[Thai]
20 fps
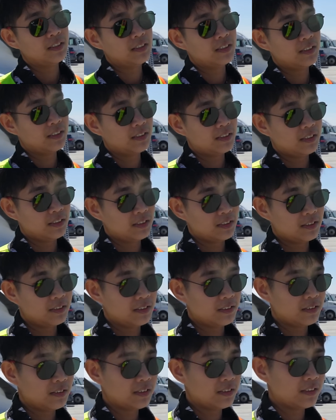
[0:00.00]
องร้อยกว่าเหรียญเยอะ
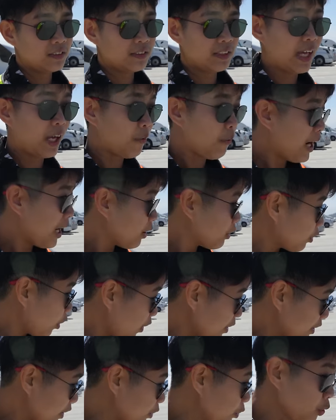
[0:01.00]
นะแต่ว่าต
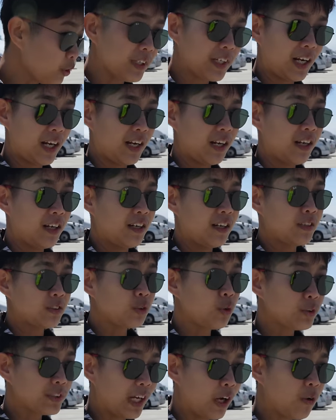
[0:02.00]
อนที่หยุดอ่ะ
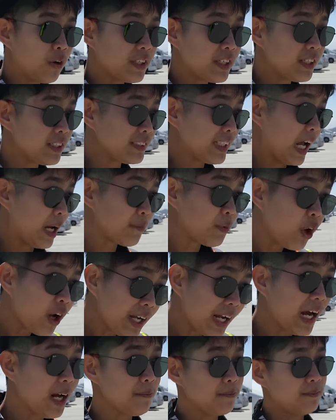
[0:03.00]
ศุกร์เสาร์อาทิตย์สามร้อ
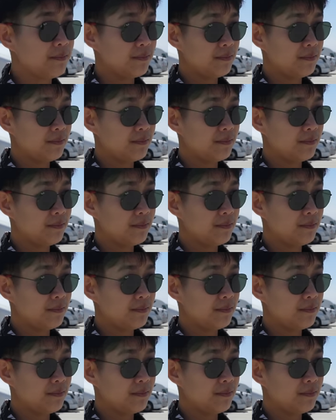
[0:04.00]
ยอัพ